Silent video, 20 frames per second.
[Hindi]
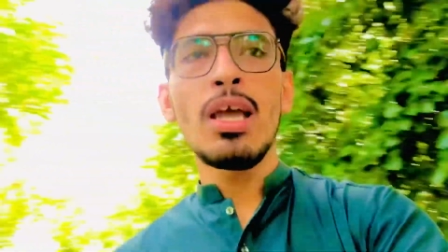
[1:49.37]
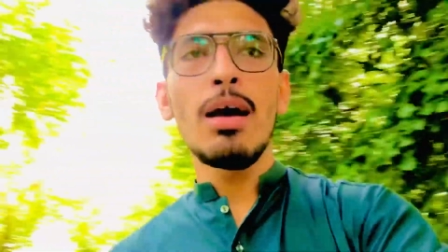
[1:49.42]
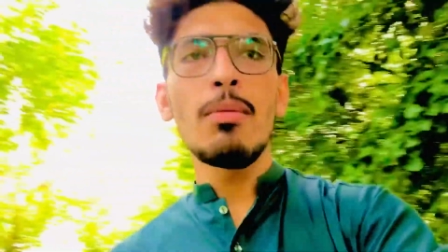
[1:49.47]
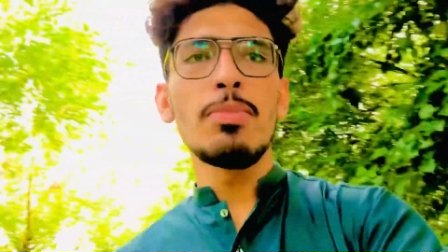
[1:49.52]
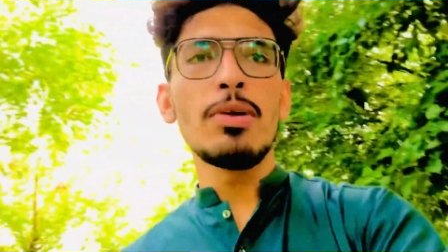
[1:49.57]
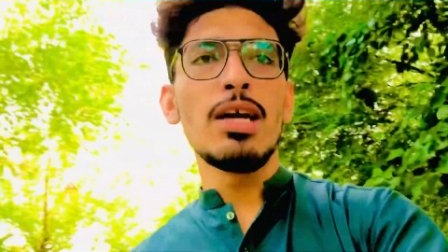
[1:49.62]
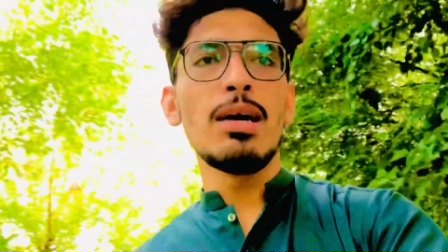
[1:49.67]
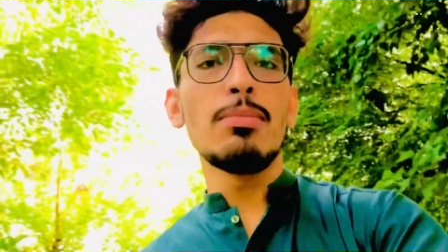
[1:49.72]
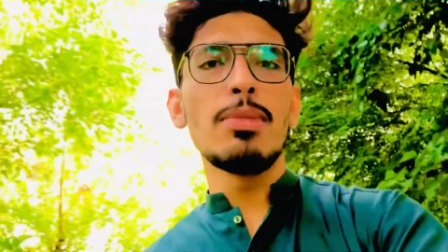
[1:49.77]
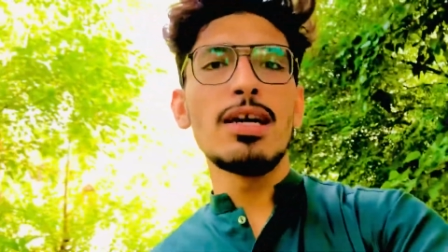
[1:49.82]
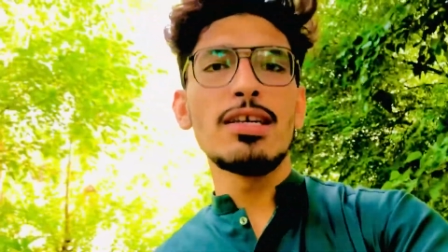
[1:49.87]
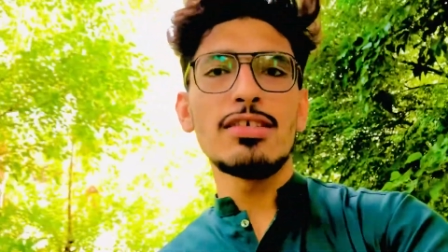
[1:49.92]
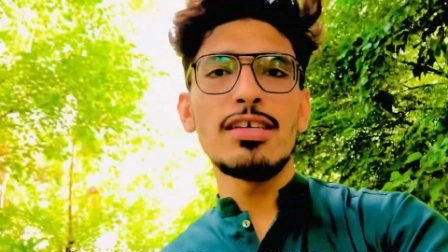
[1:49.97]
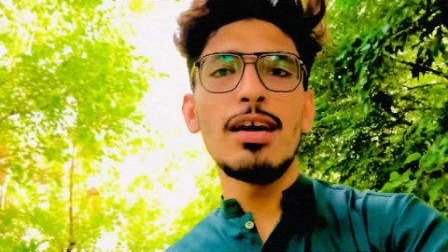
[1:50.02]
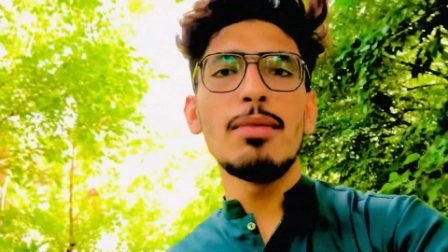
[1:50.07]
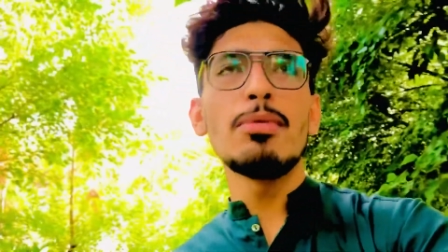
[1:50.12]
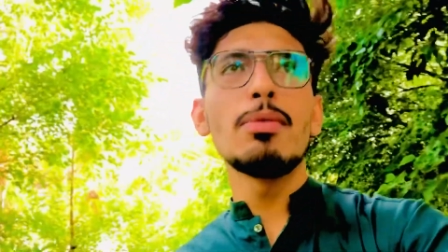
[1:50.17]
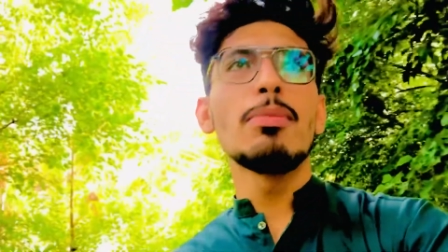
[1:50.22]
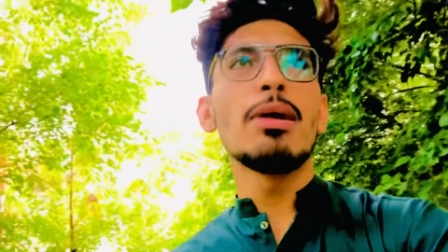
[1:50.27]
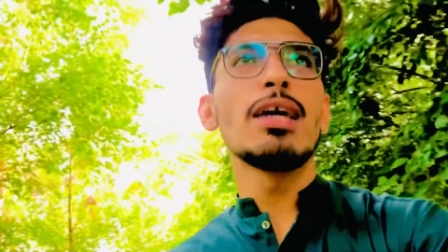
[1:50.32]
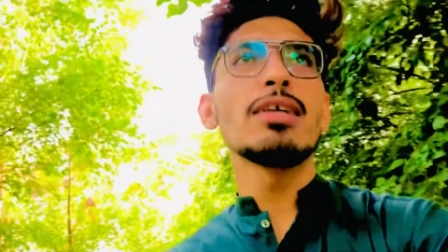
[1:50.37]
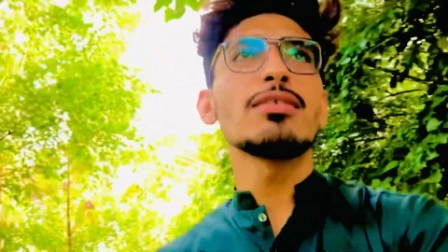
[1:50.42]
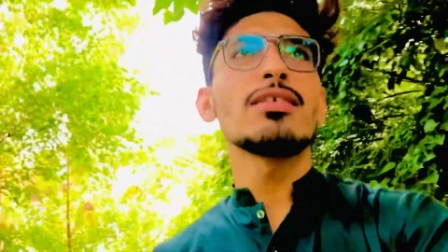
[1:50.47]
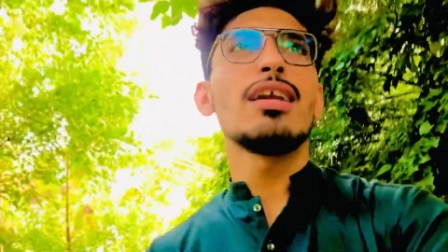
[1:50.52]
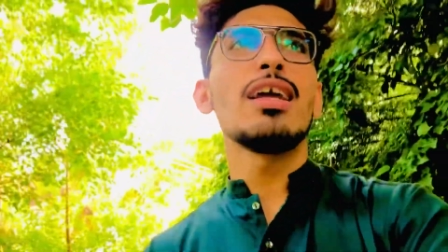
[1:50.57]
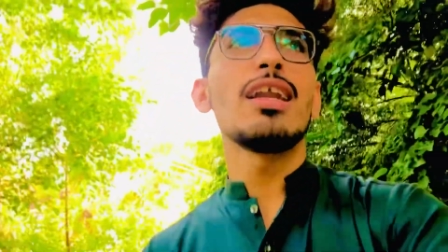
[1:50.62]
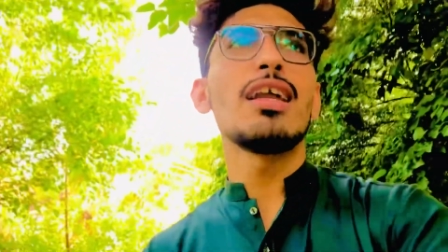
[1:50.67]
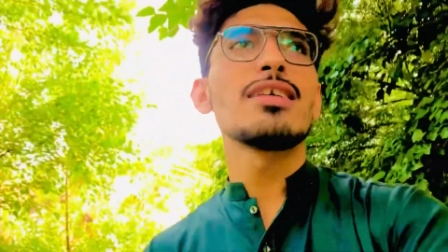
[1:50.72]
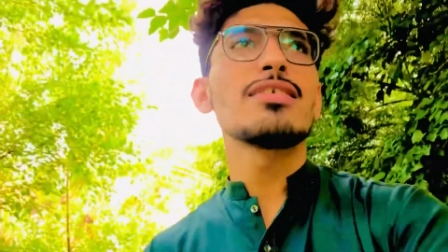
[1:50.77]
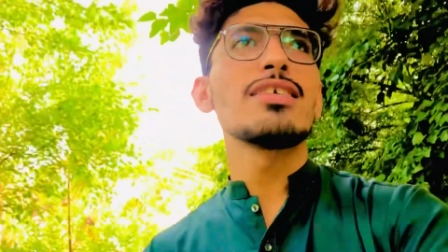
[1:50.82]
अपना बट भी बाइक
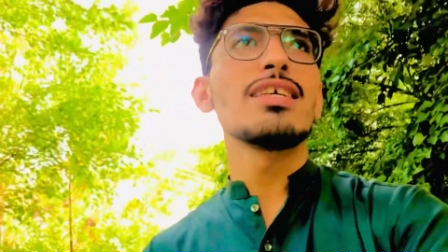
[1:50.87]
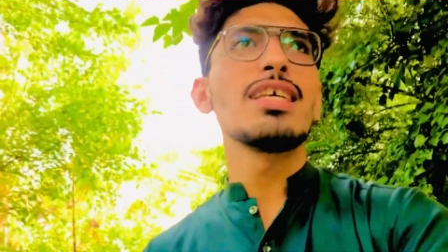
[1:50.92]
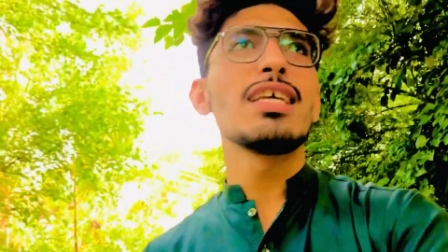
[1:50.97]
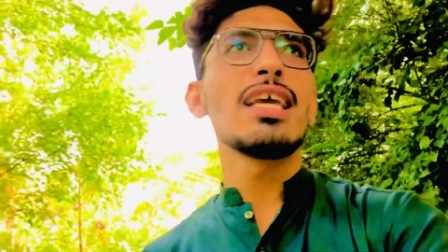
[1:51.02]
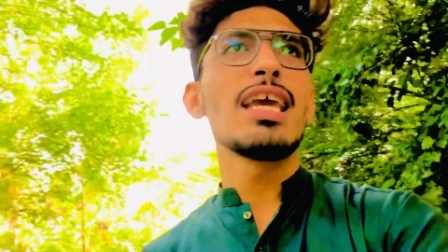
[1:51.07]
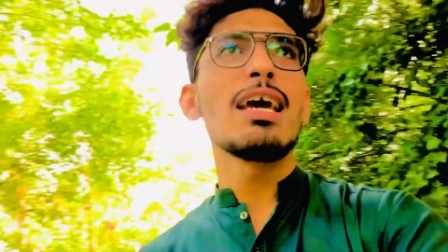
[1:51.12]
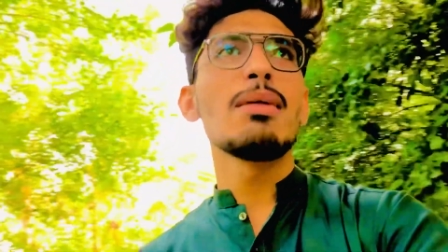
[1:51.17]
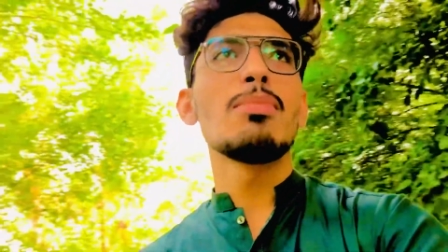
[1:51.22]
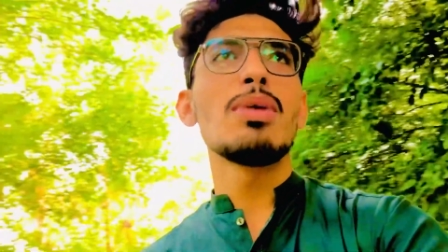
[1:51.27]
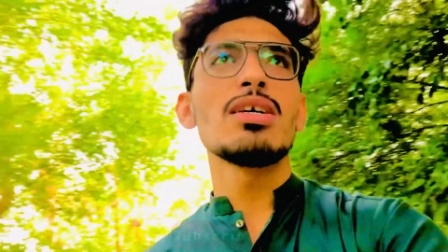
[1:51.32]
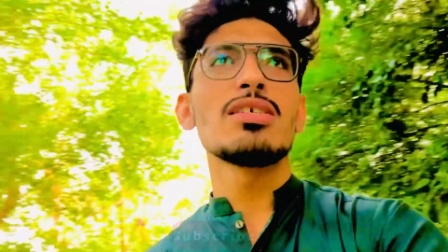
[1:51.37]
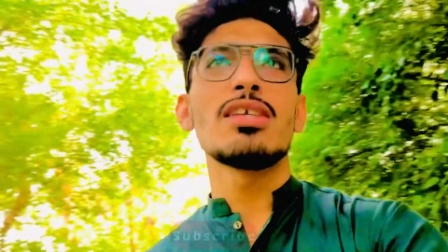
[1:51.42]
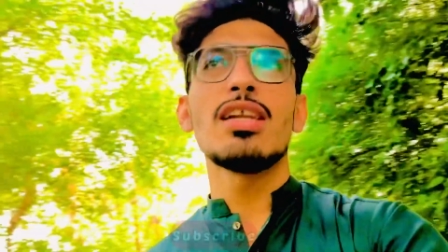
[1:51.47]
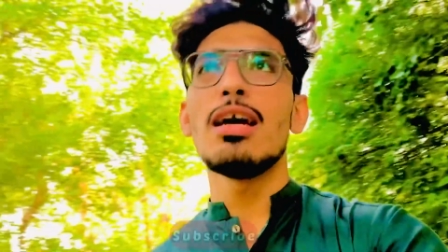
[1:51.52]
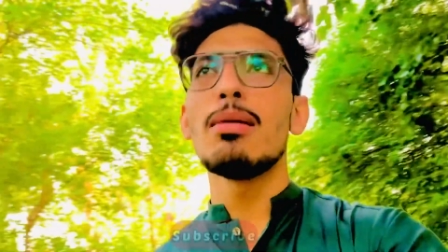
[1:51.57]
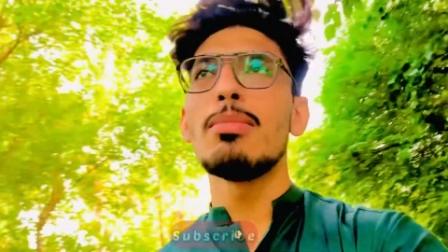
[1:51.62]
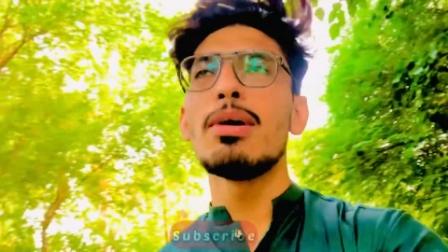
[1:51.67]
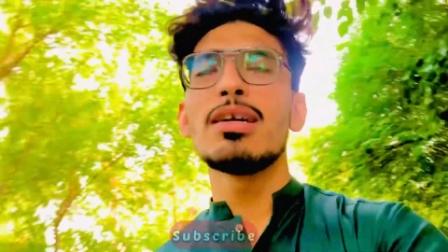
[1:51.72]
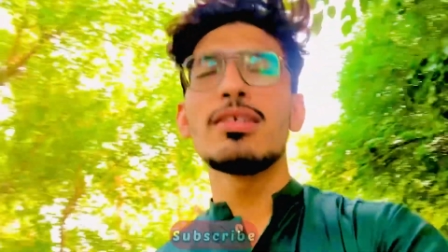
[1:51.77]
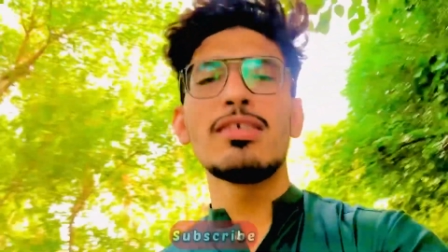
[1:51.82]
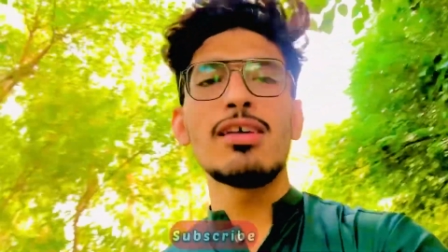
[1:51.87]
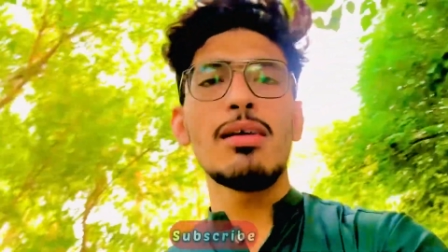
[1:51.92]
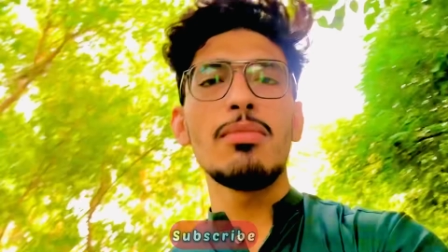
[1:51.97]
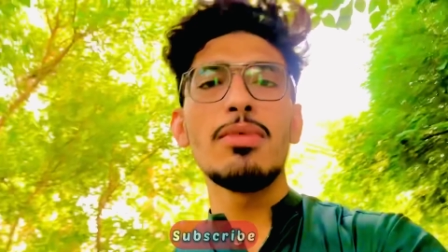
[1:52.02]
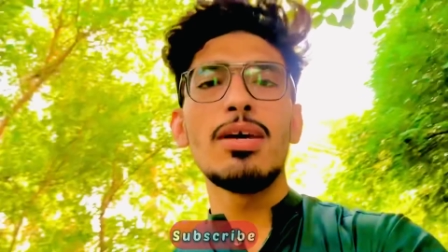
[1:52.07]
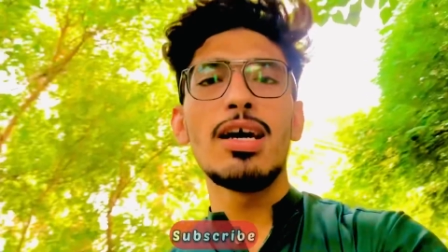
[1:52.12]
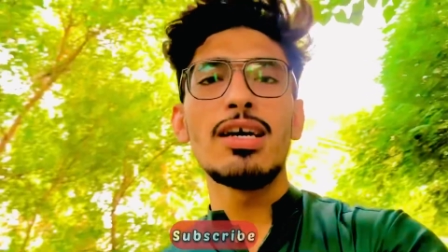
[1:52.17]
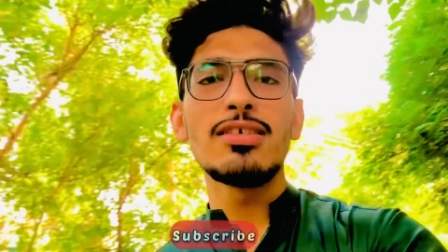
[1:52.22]
चलाना सीख गया माशाल्लाह बट साहब भी